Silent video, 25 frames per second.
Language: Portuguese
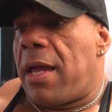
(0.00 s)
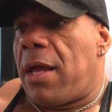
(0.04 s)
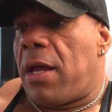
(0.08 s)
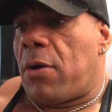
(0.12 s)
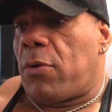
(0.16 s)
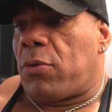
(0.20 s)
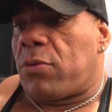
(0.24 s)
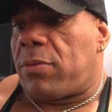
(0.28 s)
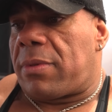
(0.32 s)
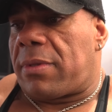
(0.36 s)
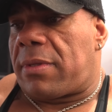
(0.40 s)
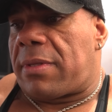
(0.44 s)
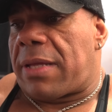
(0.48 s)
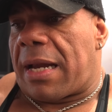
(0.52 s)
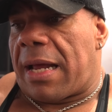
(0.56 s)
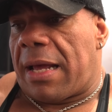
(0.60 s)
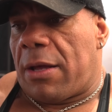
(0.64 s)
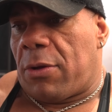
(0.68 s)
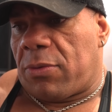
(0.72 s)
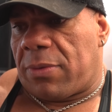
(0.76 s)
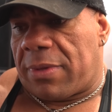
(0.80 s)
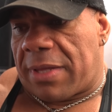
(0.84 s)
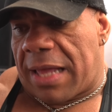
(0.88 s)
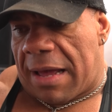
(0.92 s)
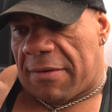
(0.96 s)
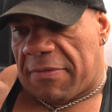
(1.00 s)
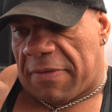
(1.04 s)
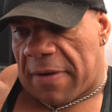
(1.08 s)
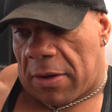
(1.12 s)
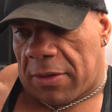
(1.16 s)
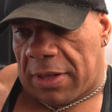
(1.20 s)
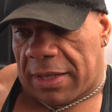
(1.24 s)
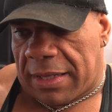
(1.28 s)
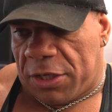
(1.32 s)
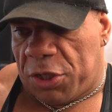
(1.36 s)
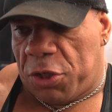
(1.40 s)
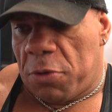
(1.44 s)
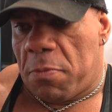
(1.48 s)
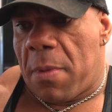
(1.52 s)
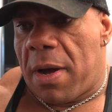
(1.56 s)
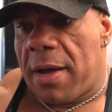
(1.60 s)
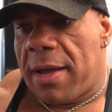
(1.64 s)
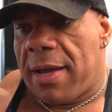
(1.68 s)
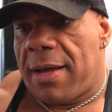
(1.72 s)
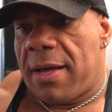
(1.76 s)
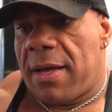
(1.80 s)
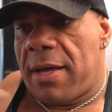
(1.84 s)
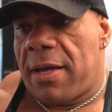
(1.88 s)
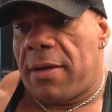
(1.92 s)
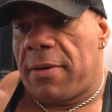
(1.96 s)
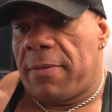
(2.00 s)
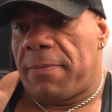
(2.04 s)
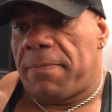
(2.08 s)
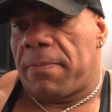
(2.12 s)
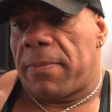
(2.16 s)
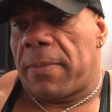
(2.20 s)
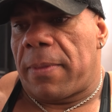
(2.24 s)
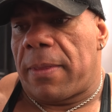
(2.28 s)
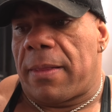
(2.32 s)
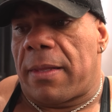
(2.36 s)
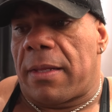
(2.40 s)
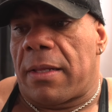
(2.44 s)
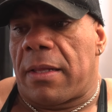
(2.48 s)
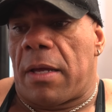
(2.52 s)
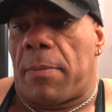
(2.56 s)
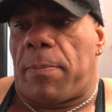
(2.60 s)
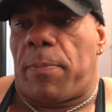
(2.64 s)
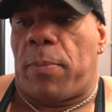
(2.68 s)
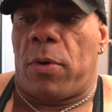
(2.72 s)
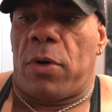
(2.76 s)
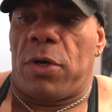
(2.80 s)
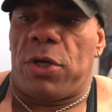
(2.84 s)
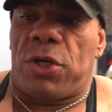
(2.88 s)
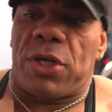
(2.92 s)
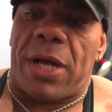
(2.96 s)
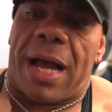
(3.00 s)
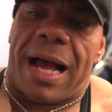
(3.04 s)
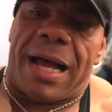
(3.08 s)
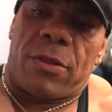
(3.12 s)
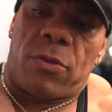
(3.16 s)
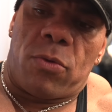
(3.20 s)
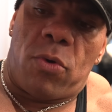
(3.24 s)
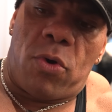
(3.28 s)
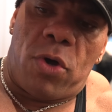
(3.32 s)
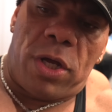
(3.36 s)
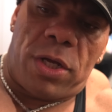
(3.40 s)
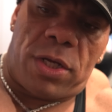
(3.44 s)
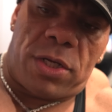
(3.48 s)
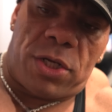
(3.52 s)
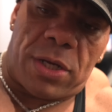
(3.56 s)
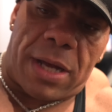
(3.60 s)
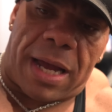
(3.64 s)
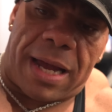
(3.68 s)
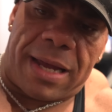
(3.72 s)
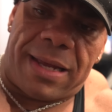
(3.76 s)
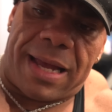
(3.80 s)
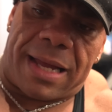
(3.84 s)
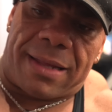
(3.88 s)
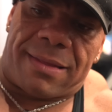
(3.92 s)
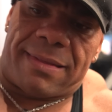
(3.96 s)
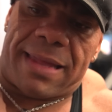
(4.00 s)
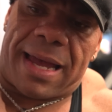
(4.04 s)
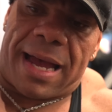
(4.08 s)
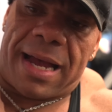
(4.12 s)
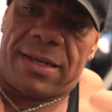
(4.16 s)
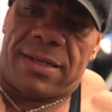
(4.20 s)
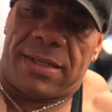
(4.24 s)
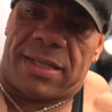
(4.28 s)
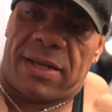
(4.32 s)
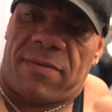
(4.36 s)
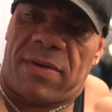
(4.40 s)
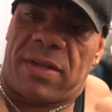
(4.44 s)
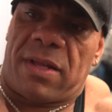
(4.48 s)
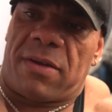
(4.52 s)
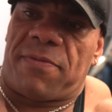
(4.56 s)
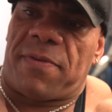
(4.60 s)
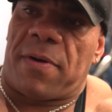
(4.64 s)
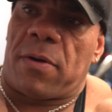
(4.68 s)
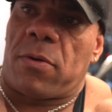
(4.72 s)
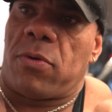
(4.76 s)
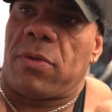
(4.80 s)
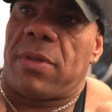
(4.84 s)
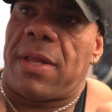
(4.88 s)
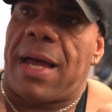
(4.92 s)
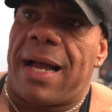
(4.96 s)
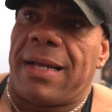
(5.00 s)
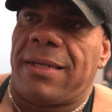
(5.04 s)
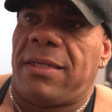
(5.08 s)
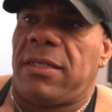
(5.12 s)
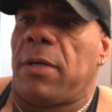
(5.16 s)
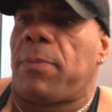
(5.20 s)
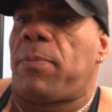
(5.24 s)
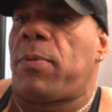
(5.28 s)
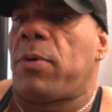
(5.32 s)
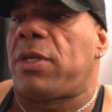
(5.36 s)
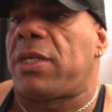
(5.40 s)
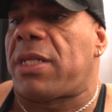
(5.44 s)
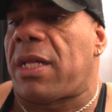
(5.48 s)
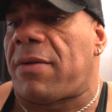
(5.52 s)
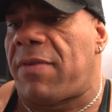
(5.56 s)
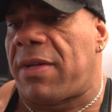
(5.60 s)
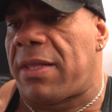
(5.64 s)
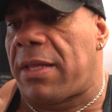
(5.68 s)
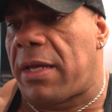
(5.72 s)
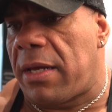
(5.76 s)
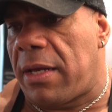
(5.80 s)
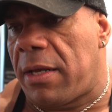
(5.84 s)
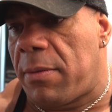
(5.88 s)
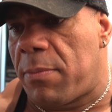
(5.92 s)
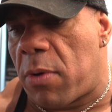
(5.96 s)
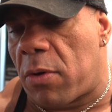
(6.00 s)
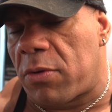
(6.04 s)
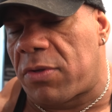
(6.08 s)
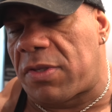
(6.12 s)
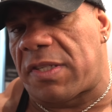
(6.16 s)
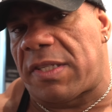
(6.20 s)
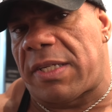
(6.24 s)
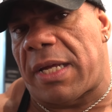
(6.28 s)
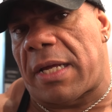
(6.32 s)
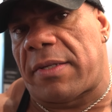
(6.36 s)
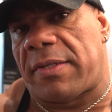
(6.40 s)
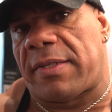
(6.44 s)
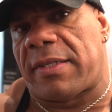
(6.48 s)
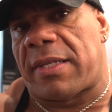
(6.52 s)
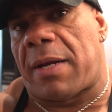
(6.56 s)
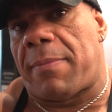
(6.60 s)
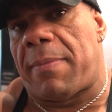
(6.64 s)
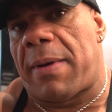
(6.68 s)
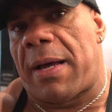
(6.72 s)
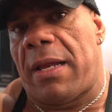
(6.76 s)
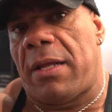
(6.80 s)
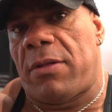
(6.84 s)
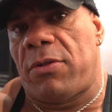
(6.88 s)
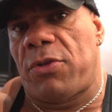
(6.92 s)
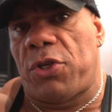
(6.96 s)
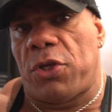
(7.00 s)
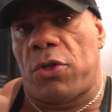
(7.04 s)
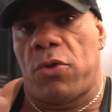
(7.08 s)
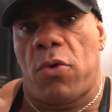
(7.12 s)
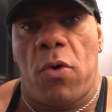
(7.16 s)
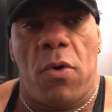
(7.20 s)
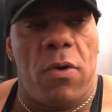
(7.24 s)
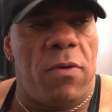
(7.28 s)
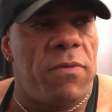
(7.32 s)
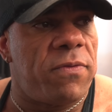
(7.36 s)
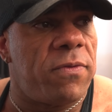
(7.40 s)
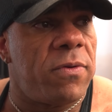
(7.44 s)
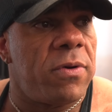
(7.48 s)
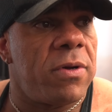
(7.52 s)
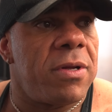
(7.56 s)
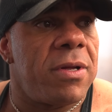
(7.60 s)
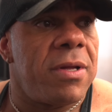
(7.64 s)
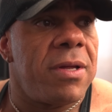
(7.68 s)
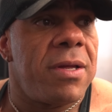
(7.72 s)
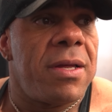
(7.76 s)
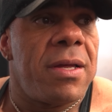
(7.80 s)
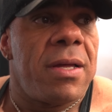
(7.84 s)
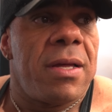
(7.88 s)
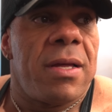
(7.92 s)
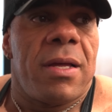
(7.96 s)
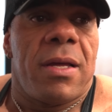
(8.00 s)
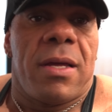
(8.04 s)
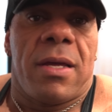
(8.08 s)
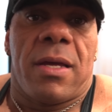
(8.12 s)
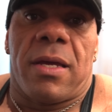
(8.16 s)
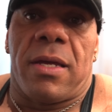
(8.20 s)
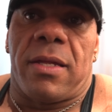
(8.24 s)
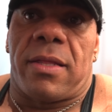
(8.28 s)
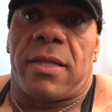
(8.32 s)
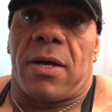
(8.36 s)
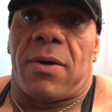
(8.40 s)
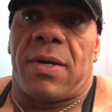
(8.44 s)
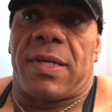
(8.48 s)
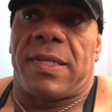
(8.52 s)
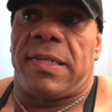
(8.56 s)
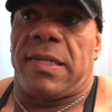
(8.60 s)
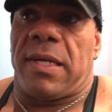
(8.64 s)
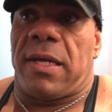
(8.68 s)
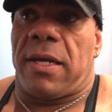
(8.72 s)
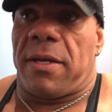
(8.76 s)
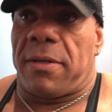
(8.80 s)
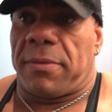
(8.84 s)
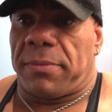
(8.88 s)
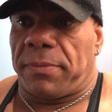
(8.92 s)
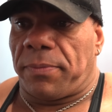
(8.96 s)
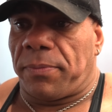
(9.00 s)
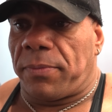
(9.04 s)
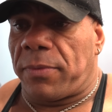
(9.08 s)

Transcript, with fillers: eu, eu dava aula de manhã, depois à noite, aí à tarde estava na faculdade, depois estava em Bom Sucesso trabalhando de novo. Então, assim,